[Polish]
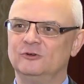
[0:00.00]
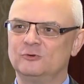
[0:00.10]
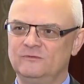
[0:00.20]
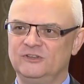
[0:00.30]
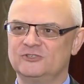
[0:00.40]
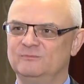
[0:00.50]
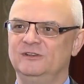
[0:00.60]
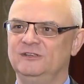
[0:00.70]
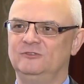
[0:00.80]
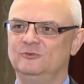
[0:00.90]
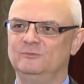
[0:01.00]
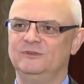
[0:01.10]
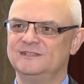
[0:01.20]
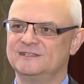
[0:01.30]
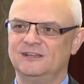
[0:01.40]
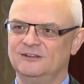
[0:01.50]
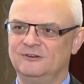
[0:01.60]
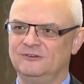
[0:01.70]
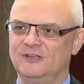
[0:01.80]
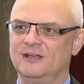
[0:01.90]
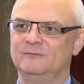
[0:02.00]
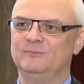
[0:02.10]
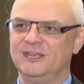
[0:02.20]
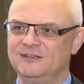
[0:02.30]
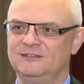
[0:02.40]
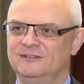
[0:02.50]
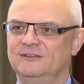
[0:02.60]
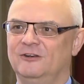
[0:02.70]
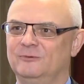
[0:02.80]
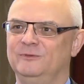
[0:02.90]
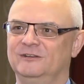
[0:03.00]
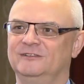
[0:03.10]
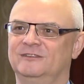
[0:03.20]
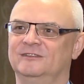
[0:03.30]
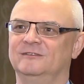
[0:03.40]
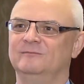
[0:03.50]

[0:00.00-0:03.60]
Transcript: również byli dumni z tego, jak piękny obiekt